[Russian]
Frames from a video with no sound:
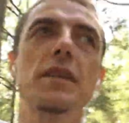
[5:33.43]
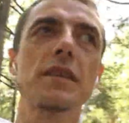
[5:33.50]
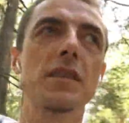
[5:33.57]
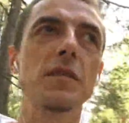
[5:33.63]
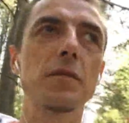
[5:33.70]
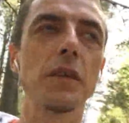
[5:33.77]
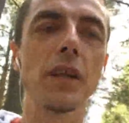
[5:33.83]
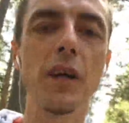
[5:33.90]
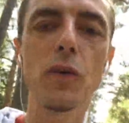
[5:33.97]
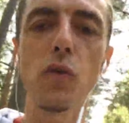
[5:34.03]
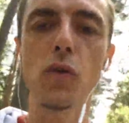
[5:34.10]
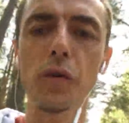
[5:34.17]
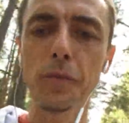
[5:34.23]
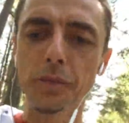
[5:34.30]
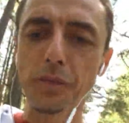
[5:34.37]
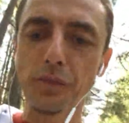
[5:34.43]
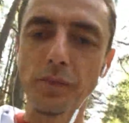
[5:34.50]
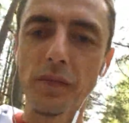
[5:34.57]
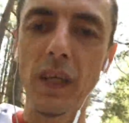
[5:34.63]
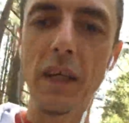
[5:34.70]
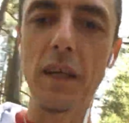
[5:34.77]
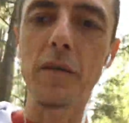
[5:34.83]
стафилокок,
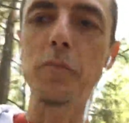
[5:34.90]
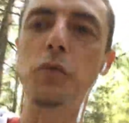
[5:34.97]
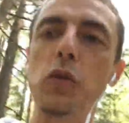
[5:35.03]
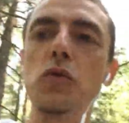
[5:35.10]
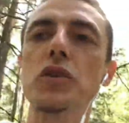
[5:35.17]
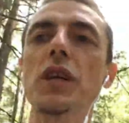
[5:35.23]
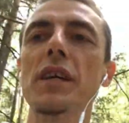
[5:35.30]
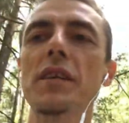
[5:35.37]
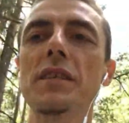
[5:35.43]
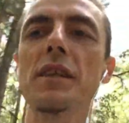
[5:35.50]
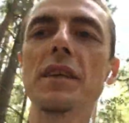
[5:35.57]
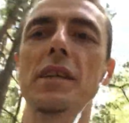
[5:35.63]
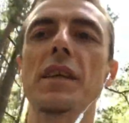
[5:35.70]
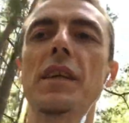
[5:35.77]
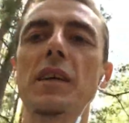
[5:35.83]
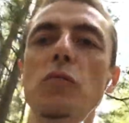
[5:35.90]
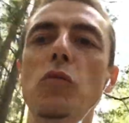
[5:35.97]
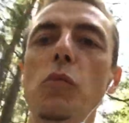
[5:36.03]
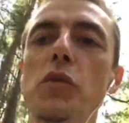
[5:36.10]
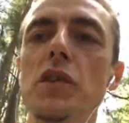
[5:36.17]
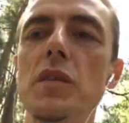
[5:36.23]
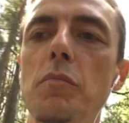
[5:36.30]
э, получается, таким
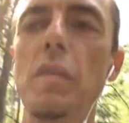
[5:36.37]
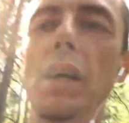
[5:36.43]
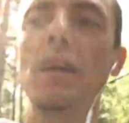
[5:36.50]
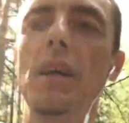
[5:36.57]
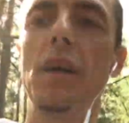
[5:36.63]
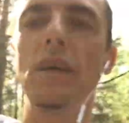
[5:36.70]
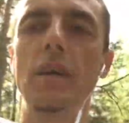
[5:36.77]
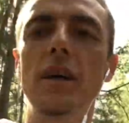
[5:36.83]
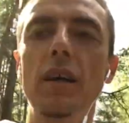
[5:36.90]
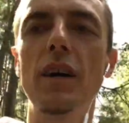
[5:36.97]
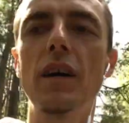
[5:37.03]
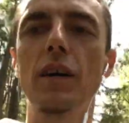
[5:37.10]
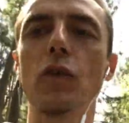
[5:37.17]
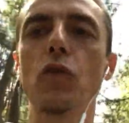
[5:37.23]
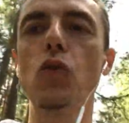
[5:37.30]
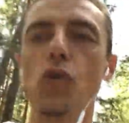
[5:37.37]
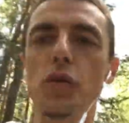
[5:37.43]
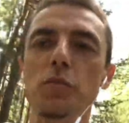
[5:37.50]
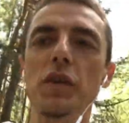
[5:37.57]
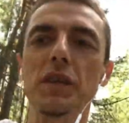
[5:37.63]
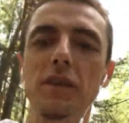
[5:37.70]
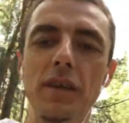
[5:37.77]
образом э,
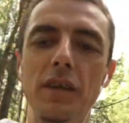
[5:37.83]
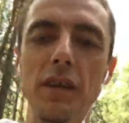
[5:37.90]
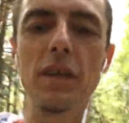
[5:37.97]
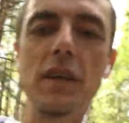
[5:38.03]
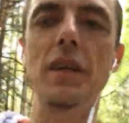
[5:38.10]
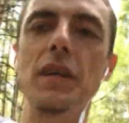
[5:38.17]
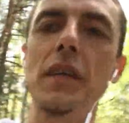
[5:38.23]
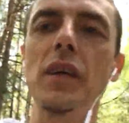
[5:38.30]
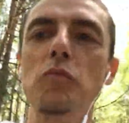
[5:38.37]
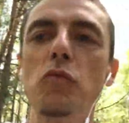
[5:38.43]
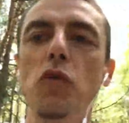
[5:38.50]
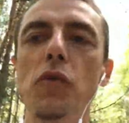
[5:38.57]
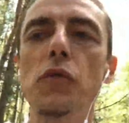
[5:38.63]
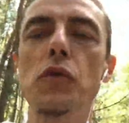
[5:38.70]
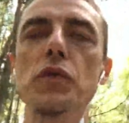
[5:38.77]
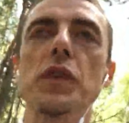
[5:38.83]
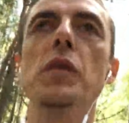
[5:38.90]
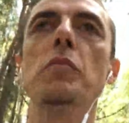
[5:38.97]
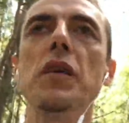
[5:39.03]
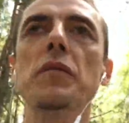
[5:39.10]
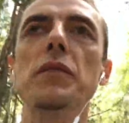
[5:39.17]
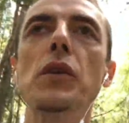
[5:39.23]
кормит э, гемофилюс,
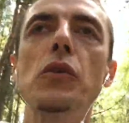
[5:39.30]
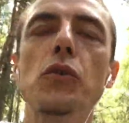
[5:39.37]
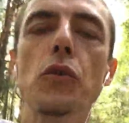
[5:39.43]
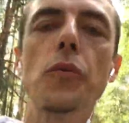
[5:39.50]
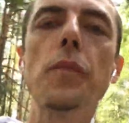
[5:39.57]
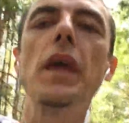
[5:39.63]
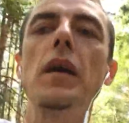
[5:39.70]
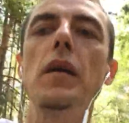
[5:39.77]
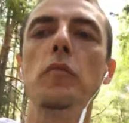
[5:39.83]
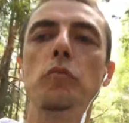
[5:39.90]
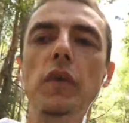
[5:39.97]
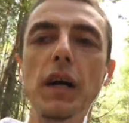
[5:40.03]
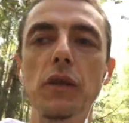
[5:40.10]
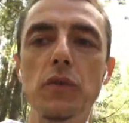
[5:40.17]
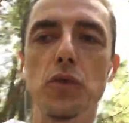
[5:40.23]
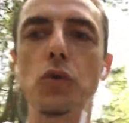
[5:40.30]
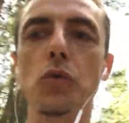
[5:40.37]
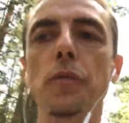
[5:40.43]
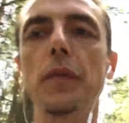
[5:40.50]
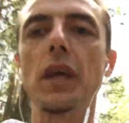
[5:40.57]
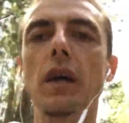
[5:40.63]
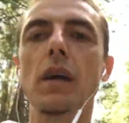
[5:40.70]
гемофильную
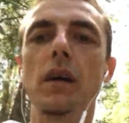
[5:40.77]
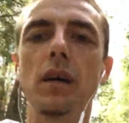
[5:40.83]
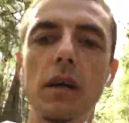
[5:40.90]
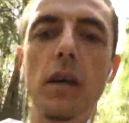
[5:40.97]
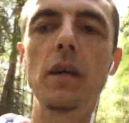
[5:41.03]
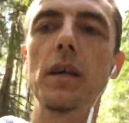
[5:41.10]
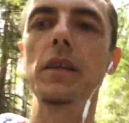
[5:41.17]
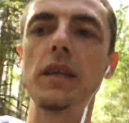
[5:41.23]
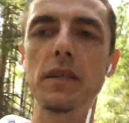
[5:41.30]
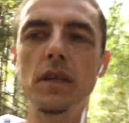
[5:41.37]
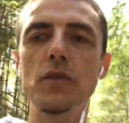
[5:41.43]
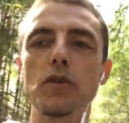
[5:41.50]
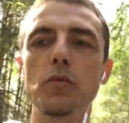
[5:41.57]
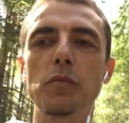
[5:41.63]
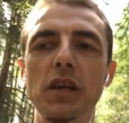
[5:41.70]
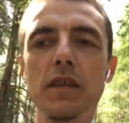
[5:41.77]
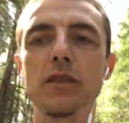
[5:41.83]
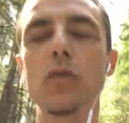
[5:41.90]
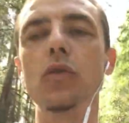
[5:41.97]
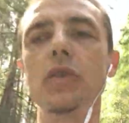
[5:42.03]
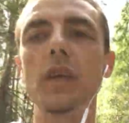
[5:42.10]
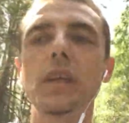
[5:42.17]
палочку. Э, достаточно
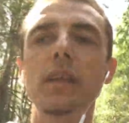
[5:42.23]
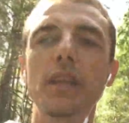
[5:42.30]
простой и